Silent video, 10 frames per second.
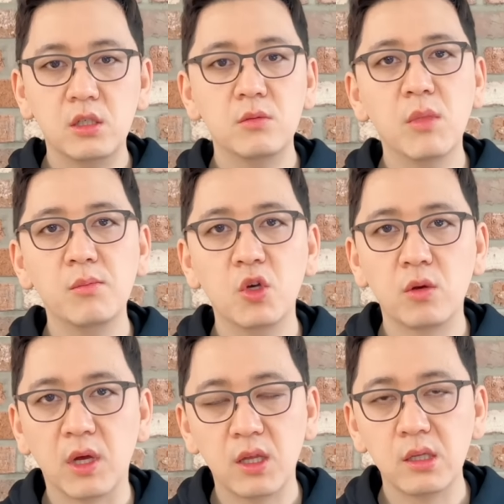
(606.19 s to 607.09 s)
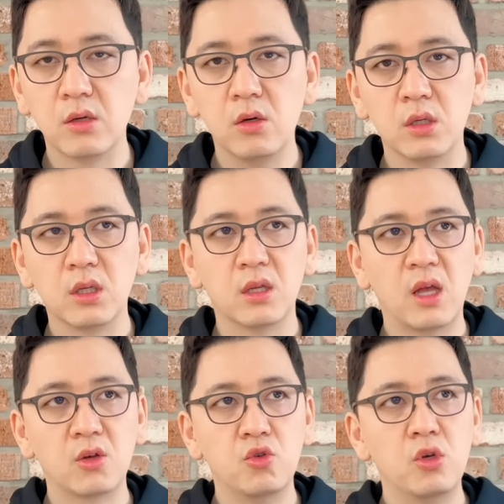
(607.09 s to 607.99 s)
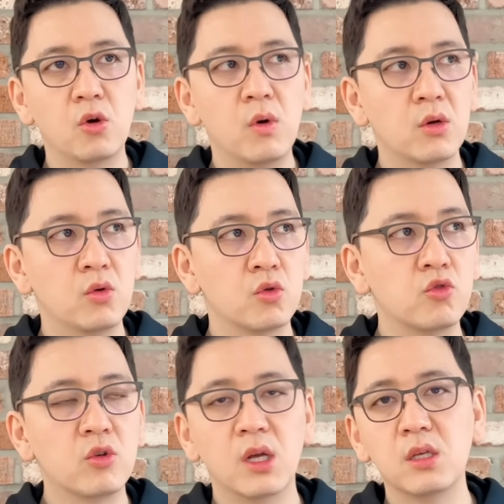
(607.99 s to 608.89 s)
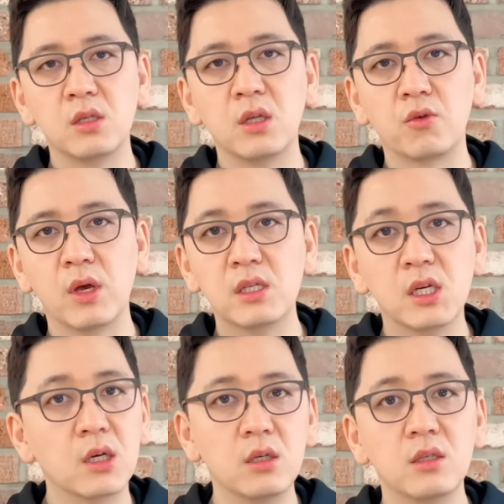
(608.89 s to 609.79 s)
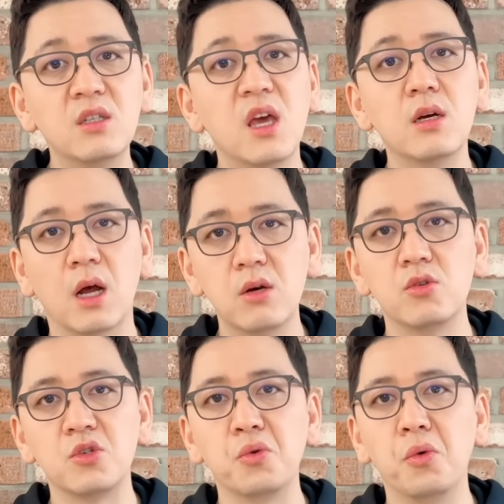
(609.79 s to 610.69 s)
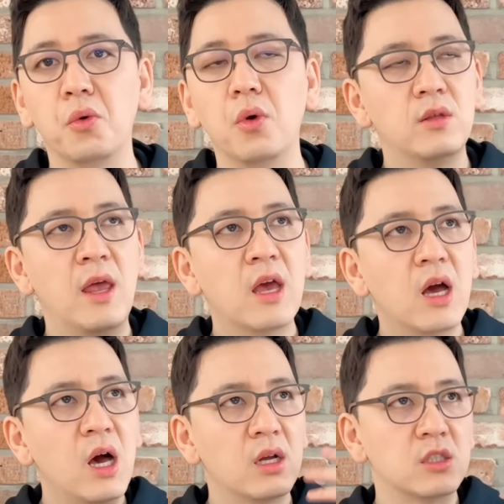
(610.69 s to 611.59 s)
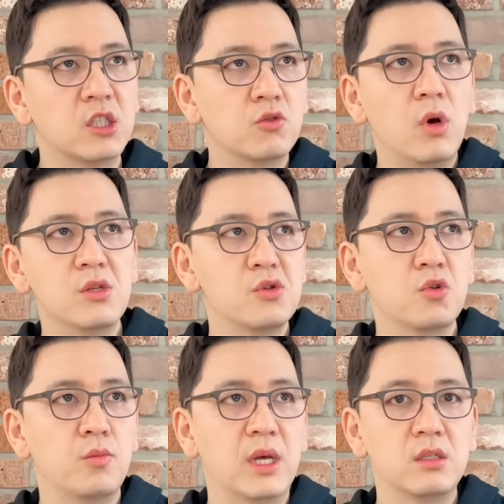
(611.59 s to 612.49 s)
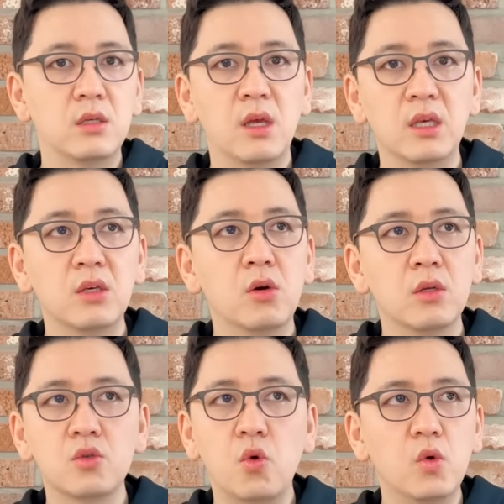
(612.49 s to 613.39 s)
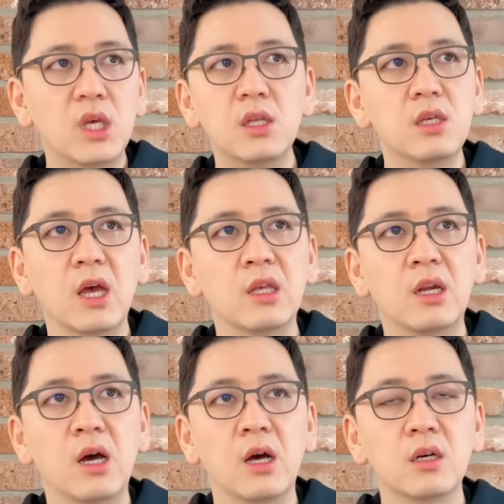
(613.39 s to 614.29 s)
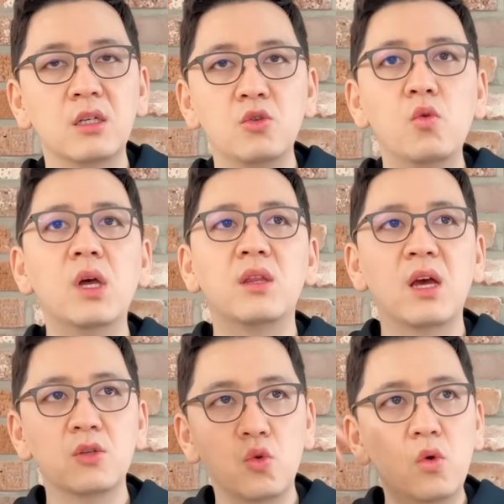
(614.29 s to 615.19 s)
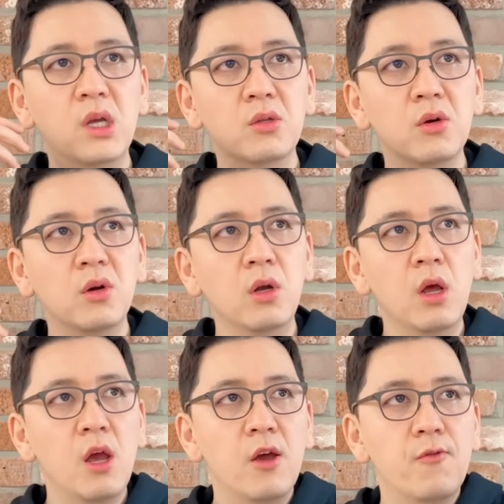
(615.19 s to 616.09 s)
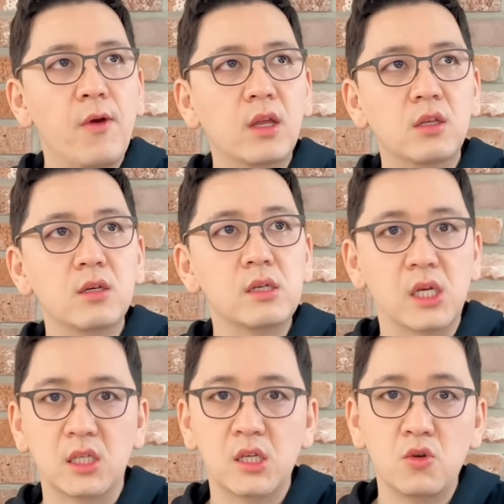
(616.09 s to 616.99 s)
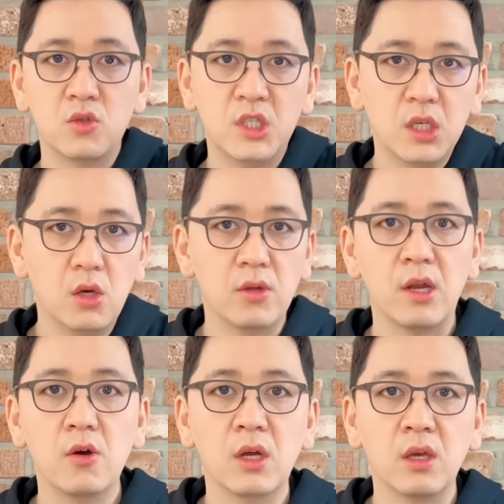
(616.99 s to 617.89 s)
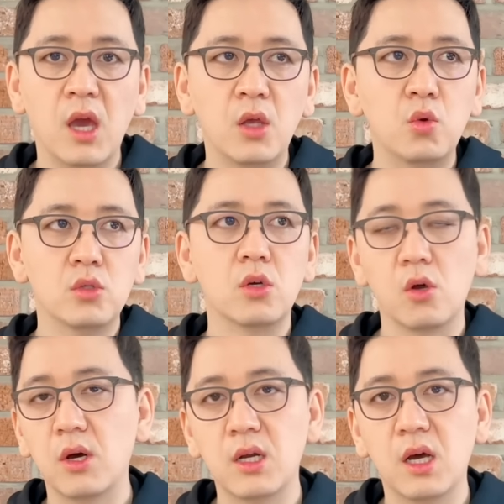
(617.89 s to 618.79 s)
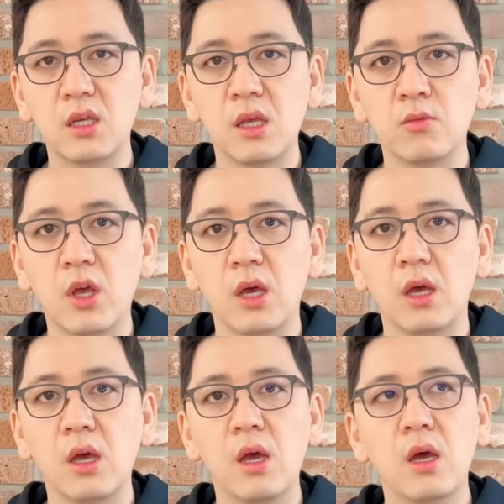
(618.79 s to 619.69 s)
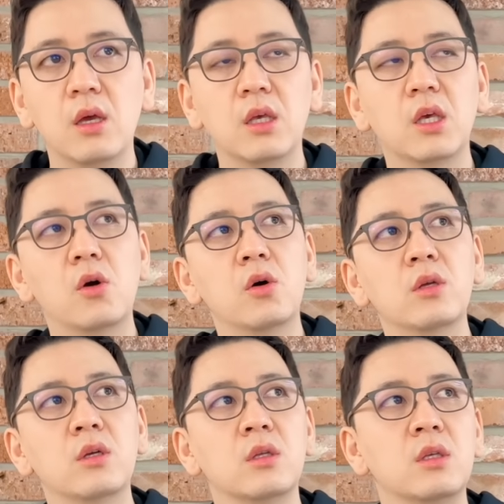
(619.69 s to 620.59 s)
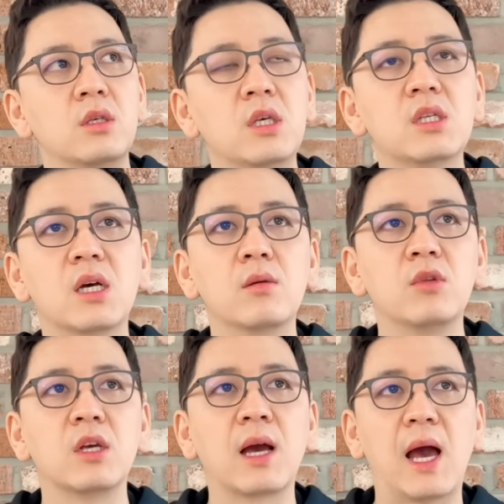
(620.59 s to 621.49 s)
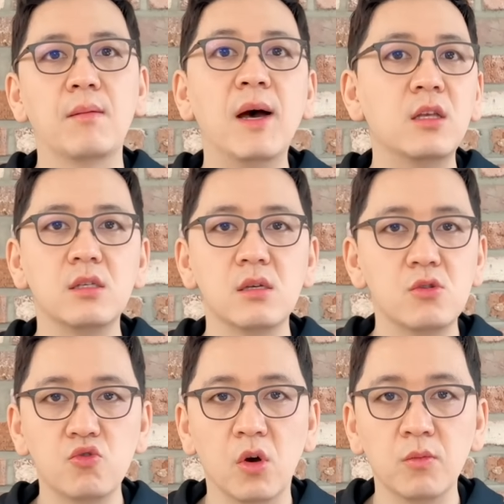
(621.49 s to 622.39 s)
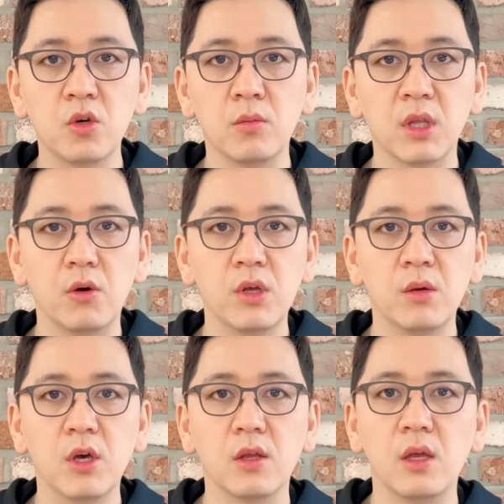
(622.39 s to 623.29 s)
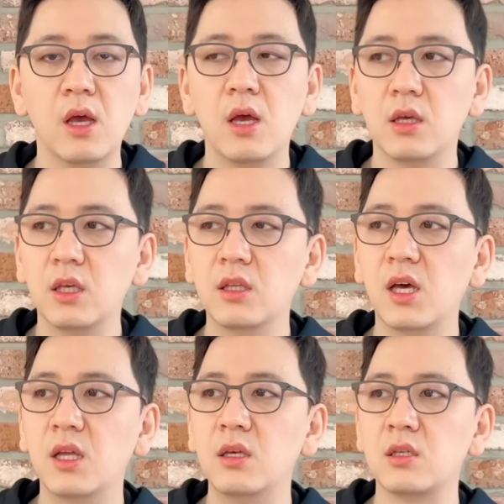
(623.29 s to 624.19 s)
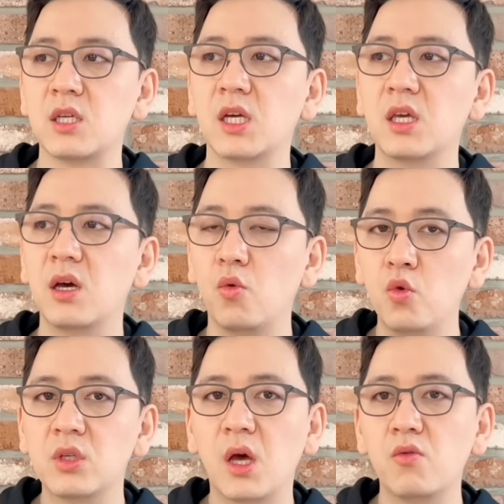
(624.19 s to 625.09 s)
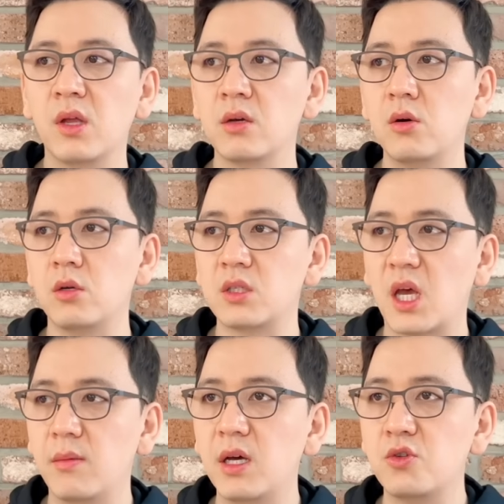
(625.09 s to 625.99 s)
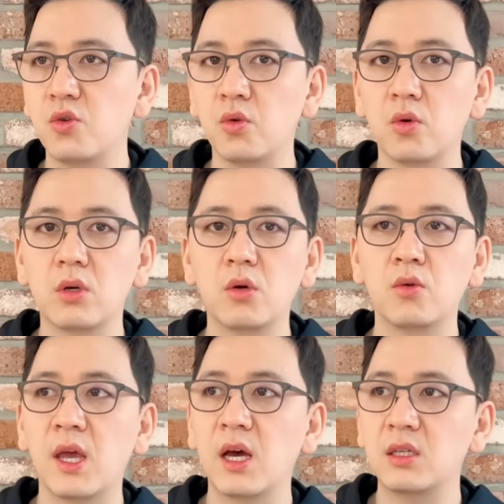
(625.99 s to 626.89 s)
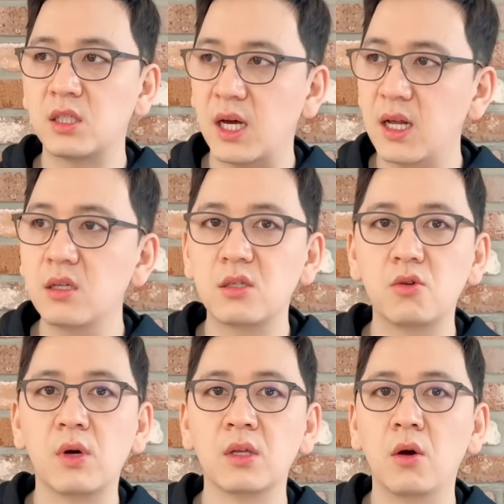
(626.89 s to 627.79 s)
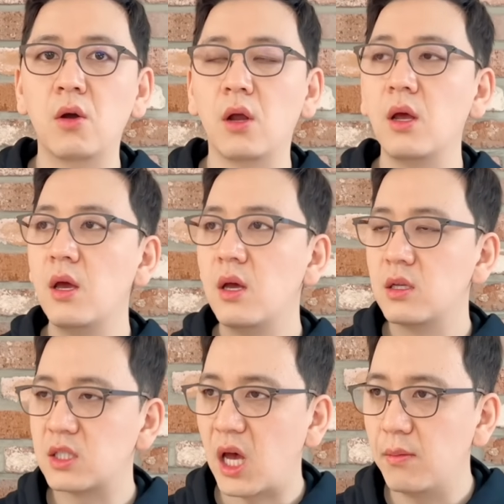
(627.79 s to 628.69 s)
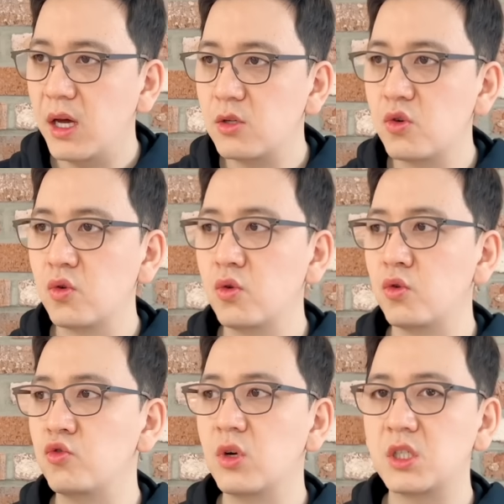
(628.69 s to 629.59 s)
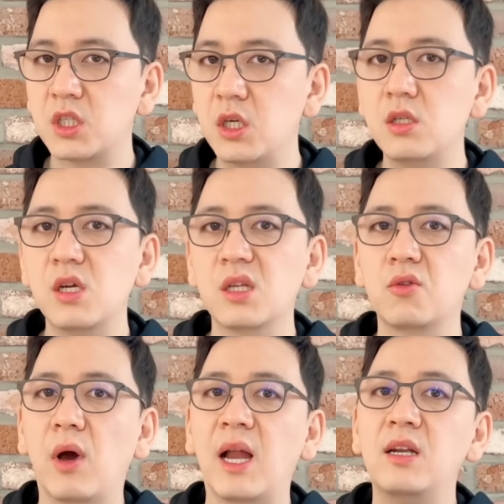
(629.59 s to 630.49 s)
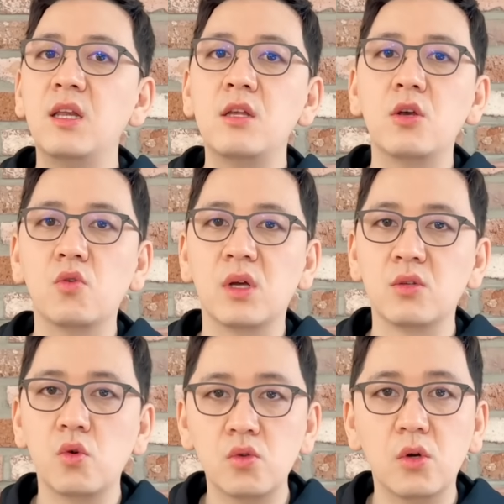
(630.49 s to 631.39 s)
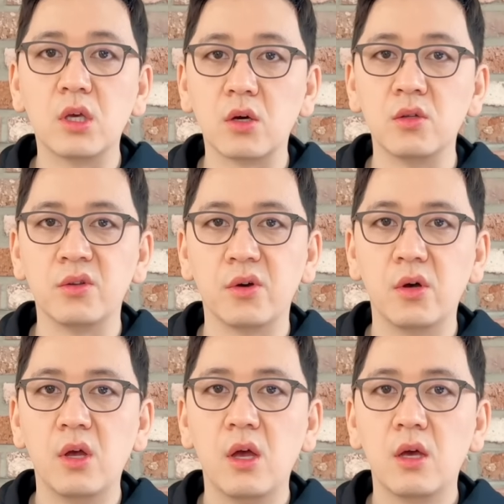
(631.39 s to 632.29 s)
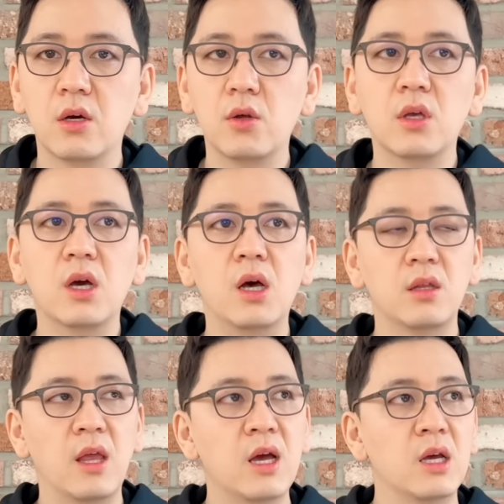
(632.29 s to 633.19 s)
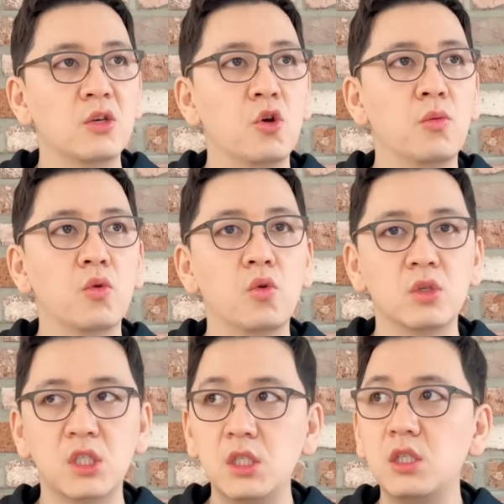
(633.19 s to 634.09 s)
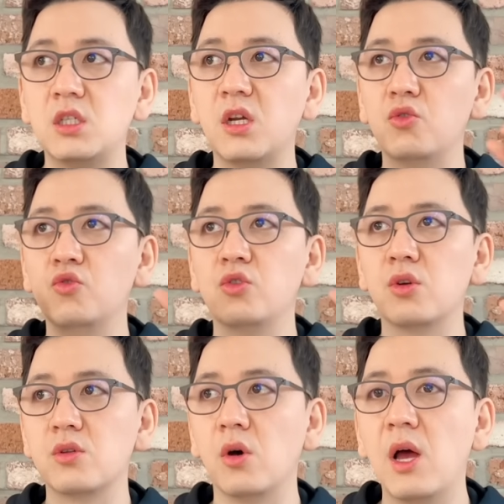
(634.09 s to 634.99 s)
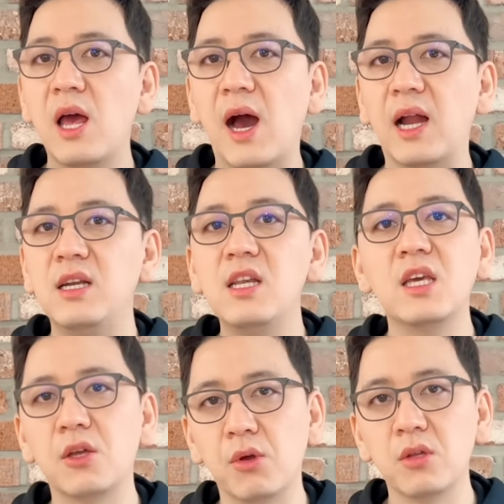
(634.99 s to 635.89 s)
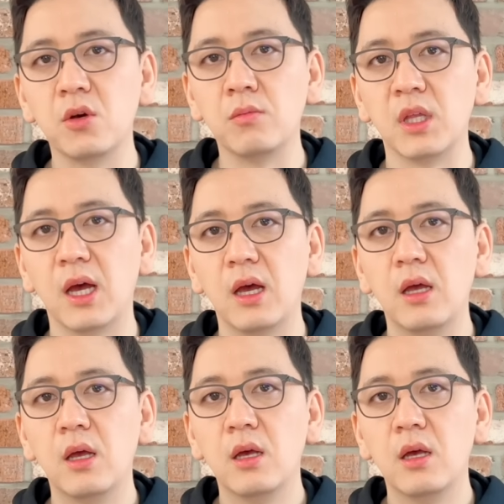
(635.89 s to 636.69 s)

20만 명이 봤다는 건 일단 다큐 영화로 국한했을 때 굉장히 큰 흥행을 한 것이고 내가 직관적으로 봤을 때 이거는 속이는 게 아니라 그동안 내가 속았던 걸 팩트 그 자체로 씻겨 내려가는 해독적 역할을 하기 때문에 이거는 이 사람들이 가만히 있을 수가 없는 겁니다. 왜냐면 인간은 자기가 옳다고 하는 걸 자발적으로 그리고 내가 자랑스러워하는 걸 자발적으로 누가 시키지 않아도 알리려고 하는 속성이 있거든요. 그러니까 내가 이걸 보고 진실의 눈을 떠서 알리게 되는 겁니다.